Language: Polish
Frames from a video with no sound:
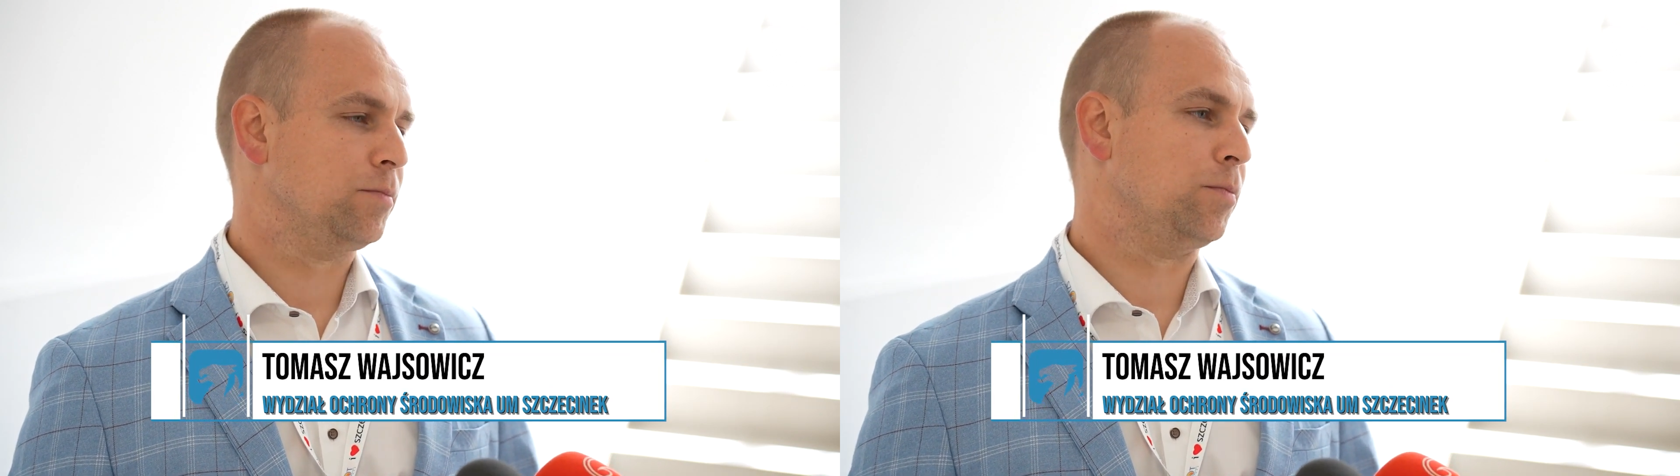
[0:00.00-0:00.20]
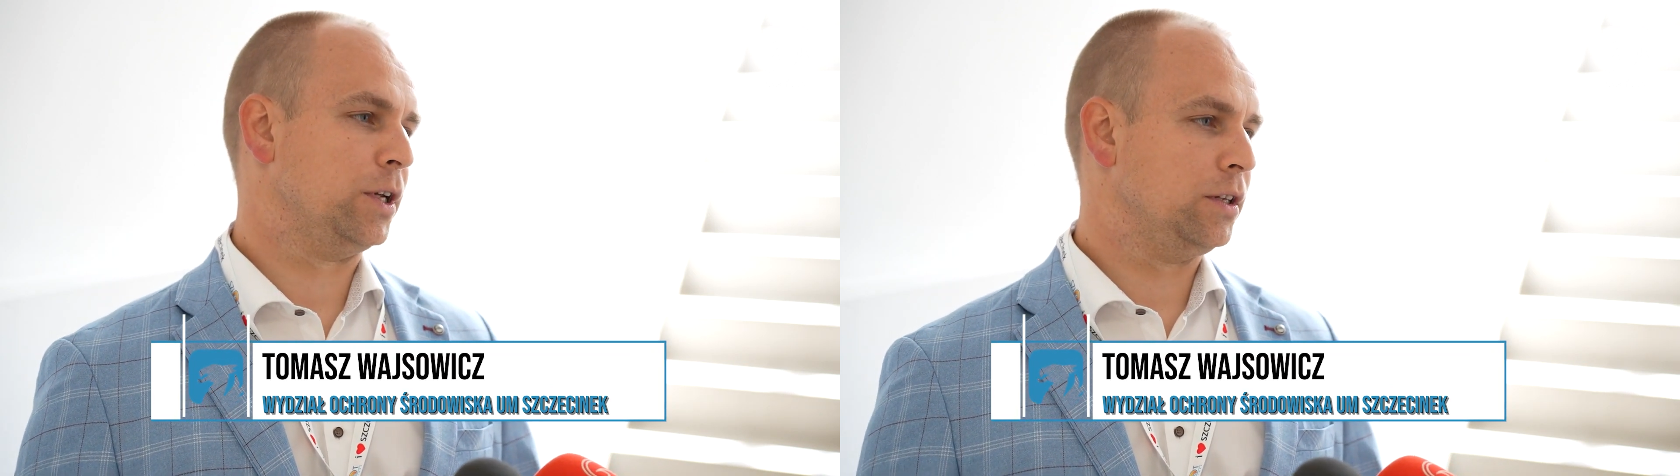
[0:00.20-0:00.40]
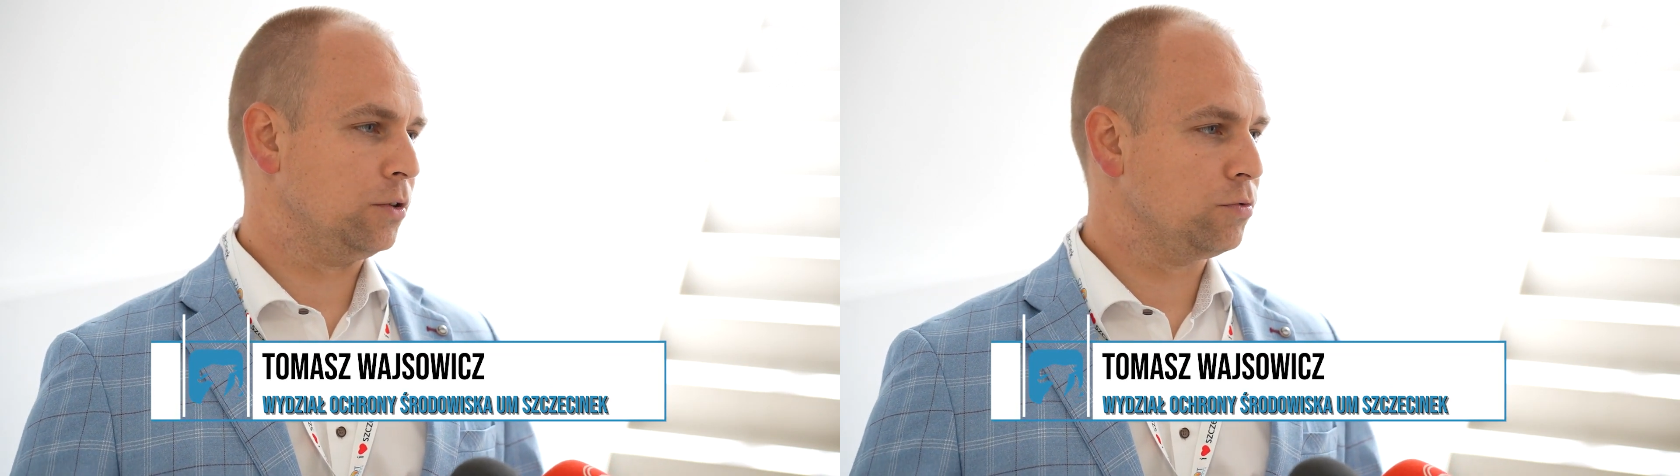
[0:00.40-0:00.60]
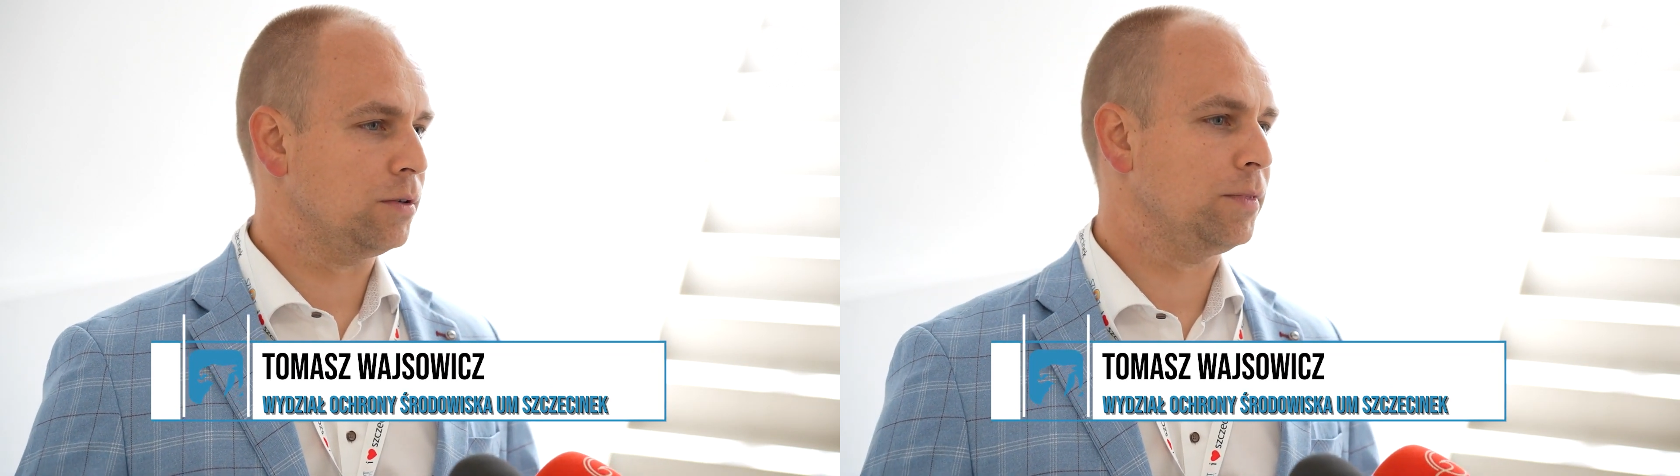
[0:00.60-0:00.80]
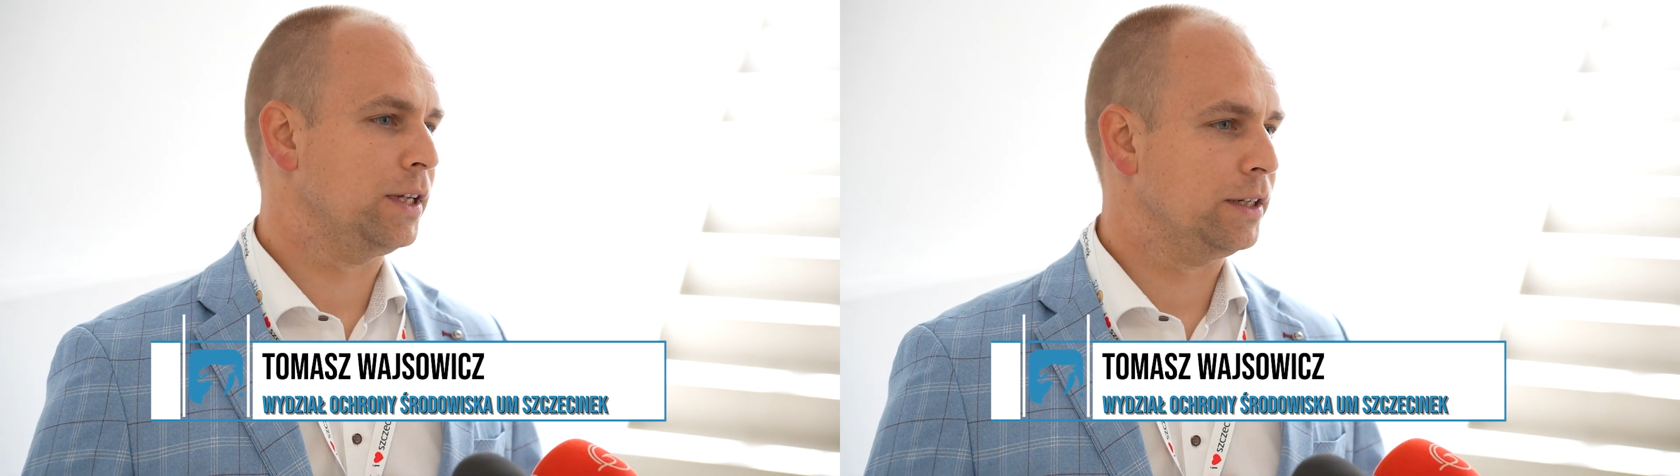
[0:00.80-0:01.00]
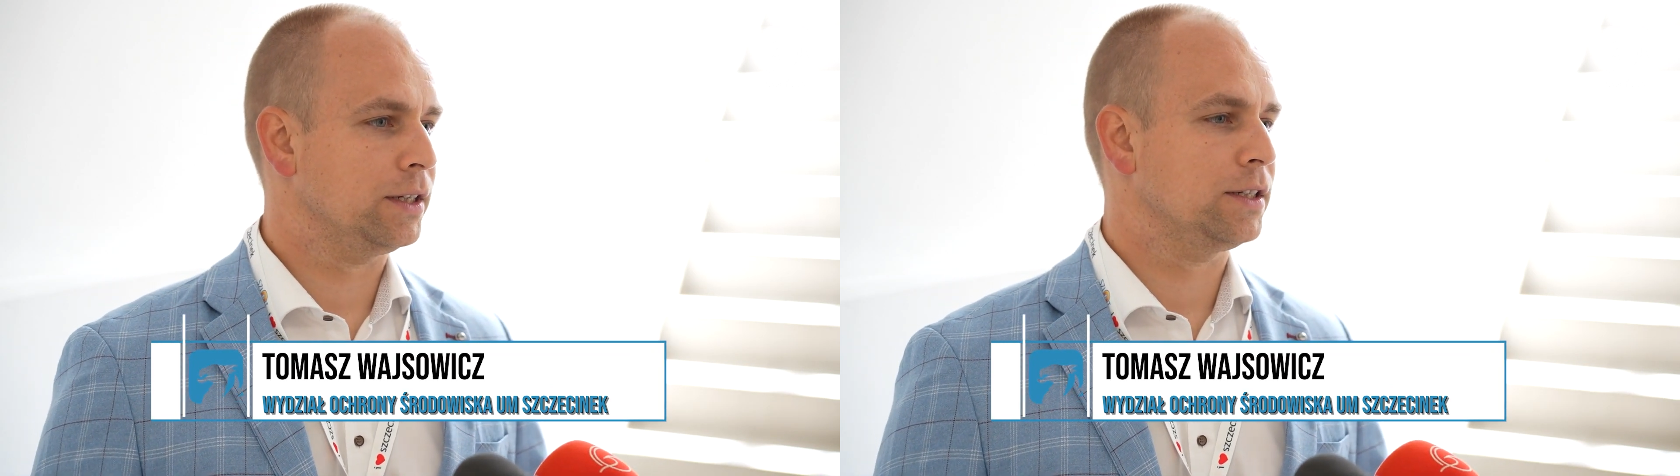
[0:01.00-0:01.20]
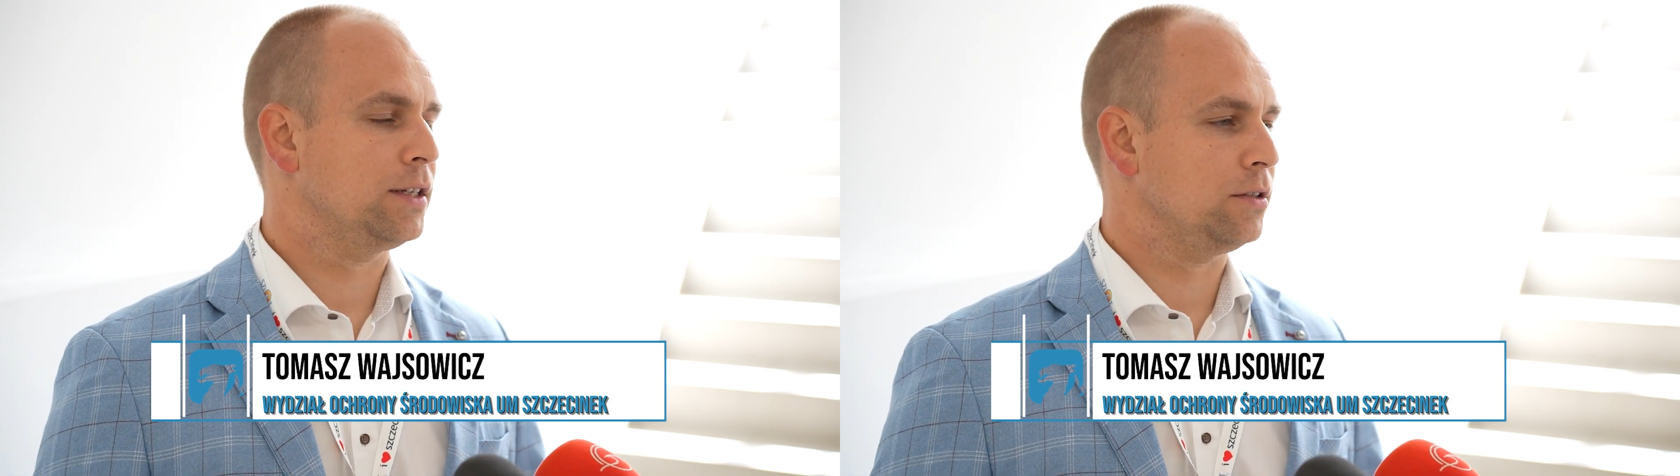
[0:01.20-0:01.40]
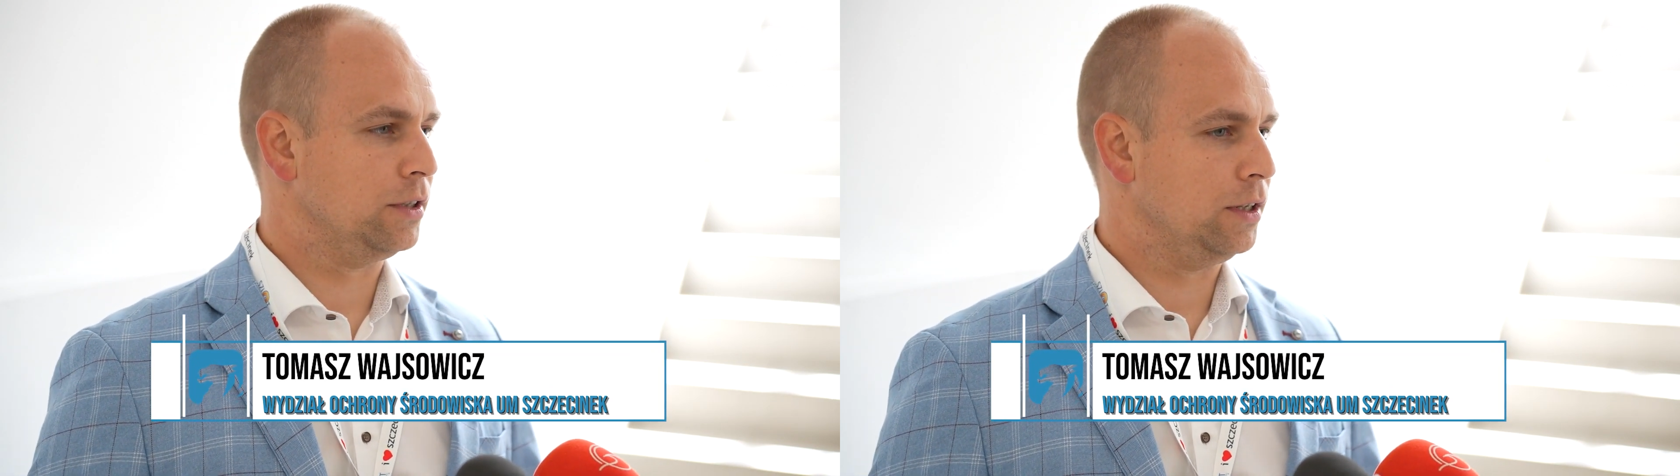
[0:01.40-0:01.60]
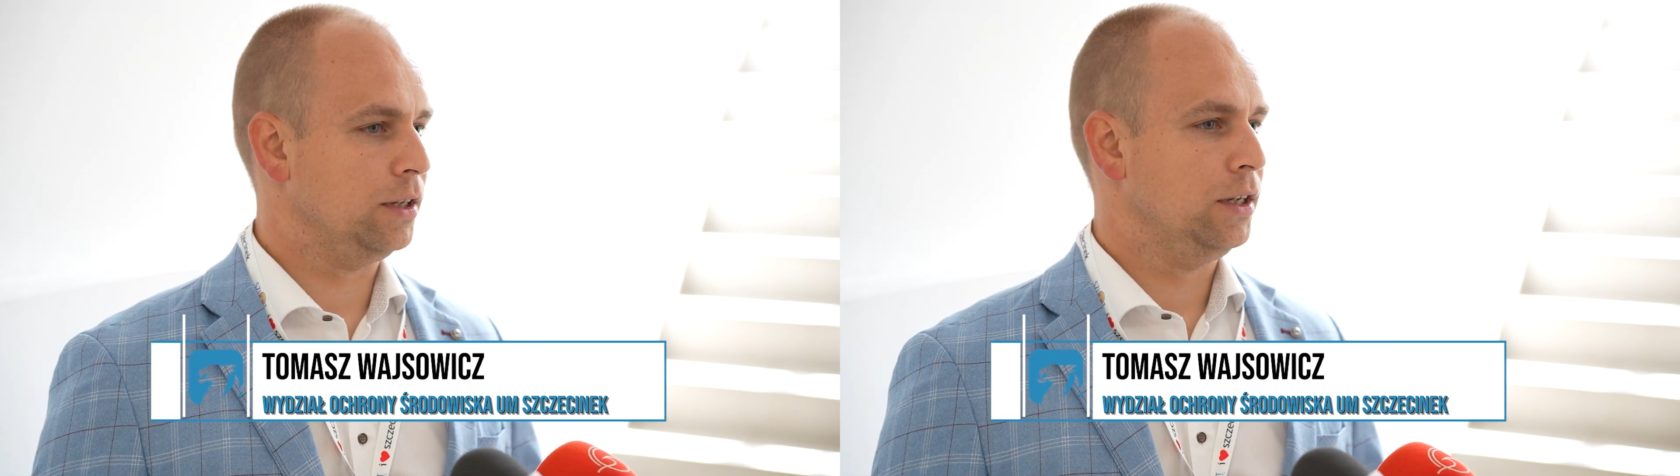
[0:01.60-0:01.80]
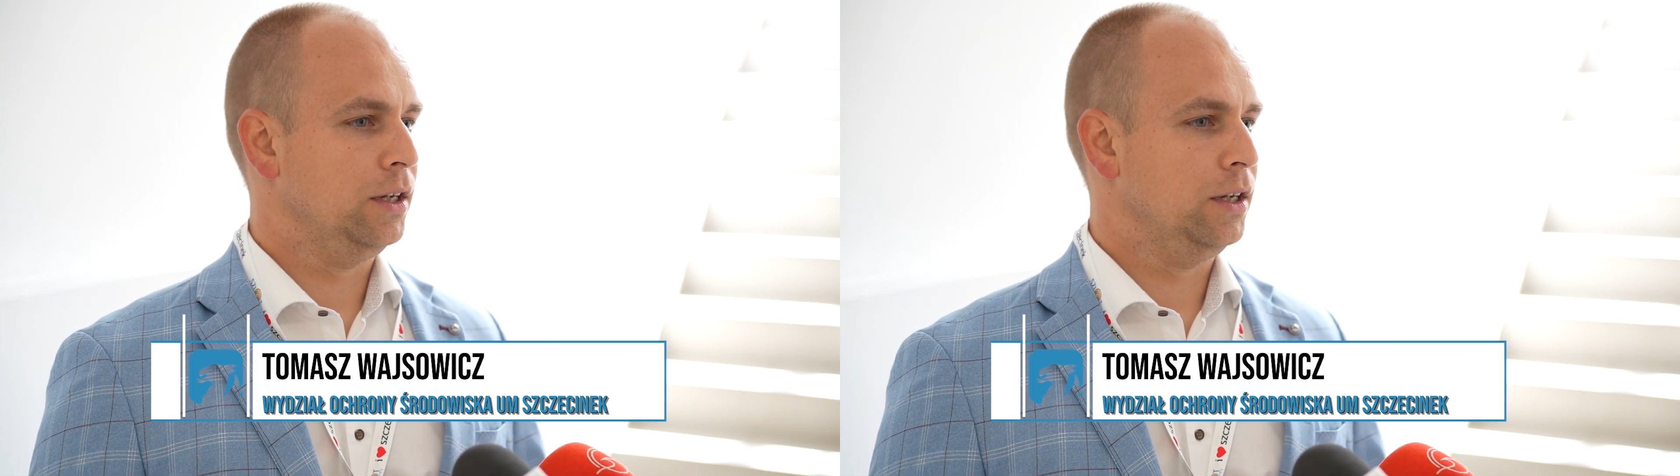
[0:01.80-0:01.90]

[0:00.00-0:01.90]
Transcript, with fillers: Poprzednie duże badania zlecone